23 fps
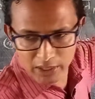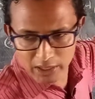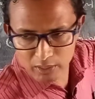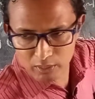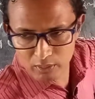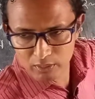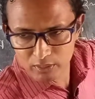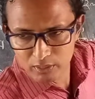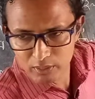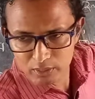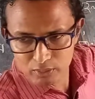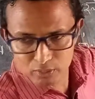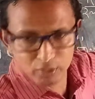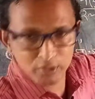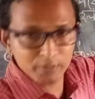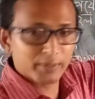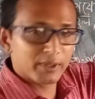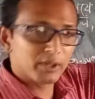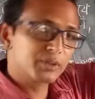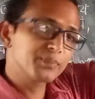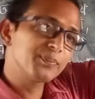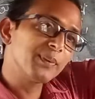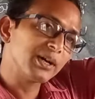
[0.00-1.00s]
গেল
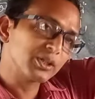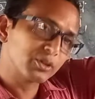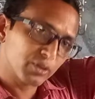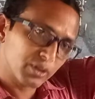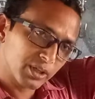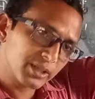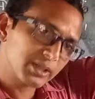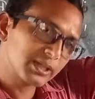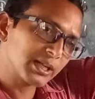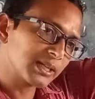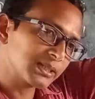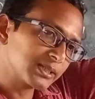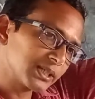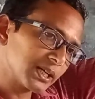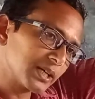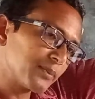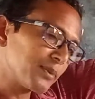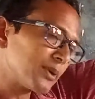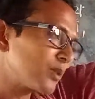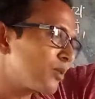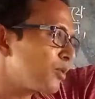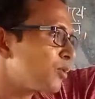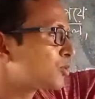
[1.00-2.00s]
যখন মানুষ পাথরের কাজ
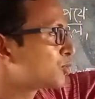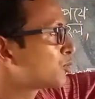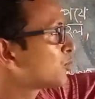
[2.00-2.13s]
কারবারগুলো